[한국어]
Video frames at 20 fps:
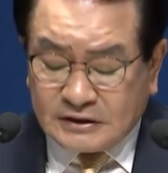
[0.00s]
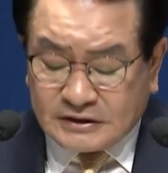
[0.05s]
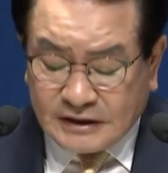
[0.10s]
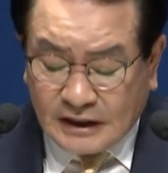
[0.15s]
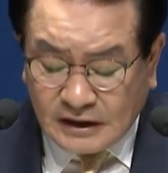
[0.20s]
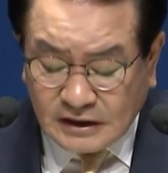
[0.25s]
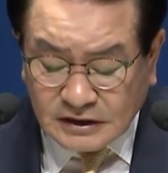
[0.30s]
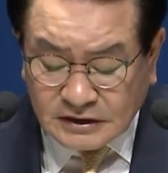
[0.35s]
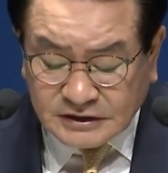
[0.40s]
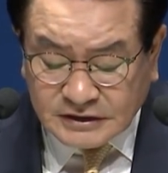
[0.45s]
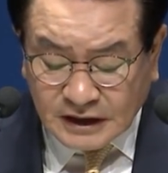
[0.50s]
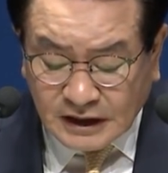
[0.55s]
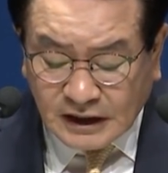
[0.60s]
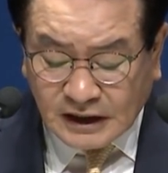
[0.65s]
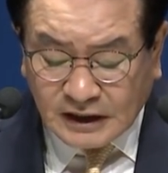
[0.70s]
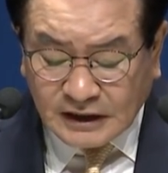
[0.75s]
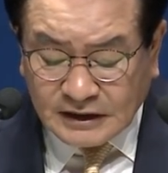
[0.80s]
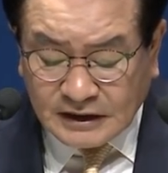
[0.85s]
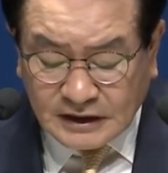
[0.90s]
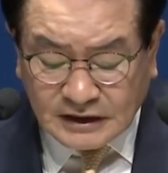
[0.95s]

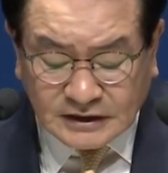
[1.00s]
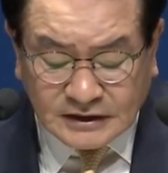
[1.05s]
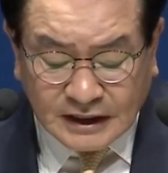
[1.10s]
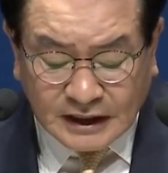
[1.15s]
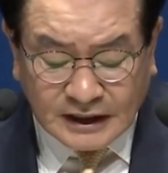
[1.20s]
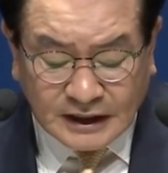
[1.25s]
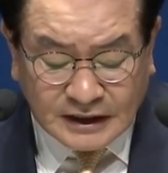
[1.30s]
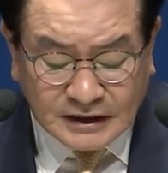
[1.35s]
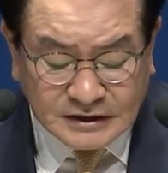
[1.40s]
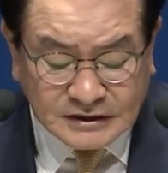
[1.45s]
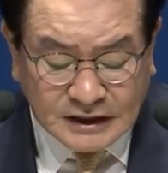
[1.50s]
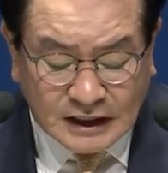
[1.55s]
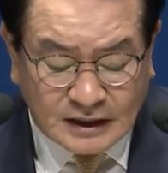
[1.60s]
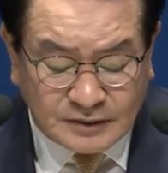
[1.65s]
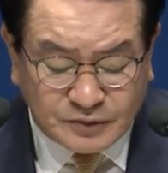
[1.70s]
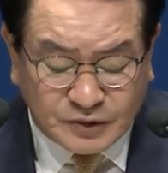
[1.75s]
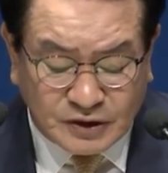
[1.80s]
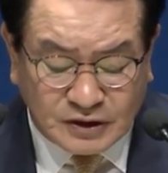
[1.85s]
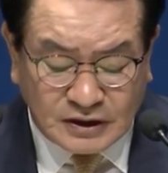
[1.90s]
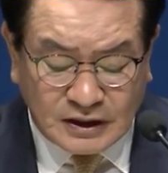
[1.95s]
장차 이 땅의
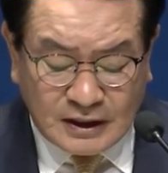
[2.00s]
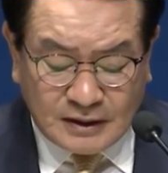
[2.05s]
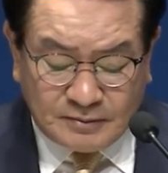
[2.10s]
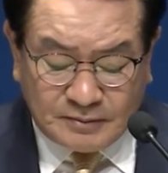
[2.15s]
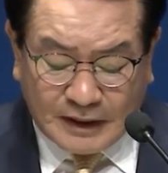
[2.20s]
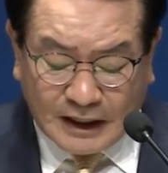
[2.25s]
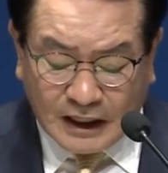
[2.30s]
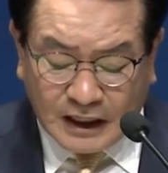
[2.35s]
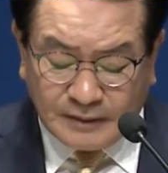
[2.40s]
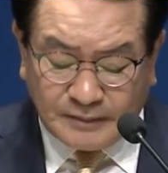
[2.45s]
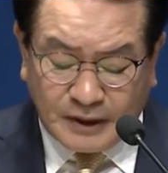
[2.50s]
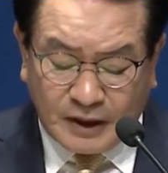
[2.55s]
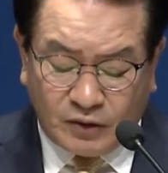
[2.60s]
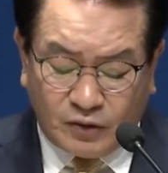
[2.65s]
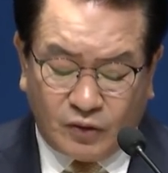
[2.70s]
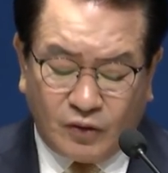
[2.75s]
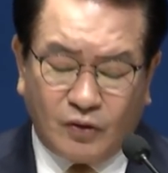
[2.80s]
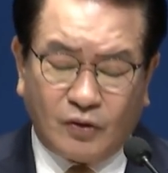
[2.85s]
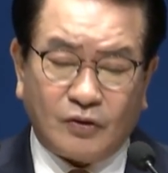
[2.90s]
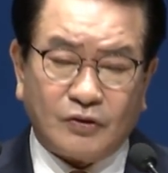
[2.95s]
삶을
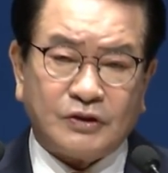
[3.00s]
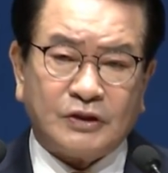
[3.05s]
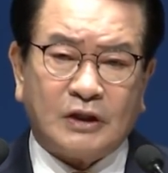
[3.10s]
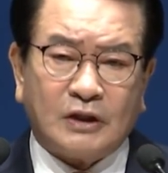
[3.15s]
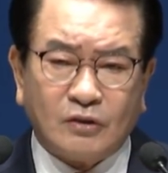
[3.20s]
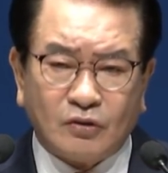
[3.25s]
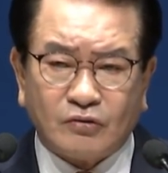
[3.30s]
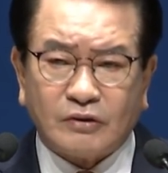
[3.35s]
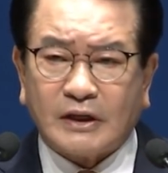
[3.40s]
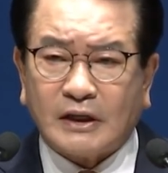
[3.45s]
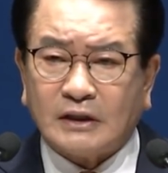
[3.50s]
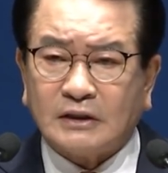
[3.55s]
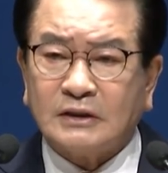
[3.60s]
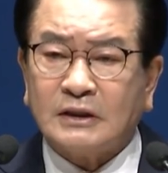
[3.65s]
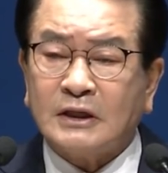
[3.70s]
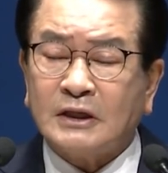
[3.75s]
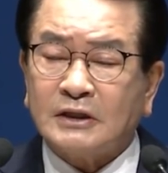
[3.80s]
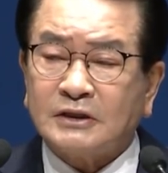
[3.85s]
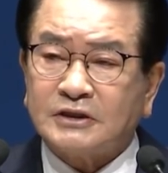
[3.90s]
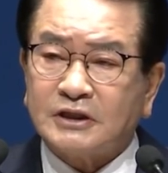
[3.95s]
마감하고 영원한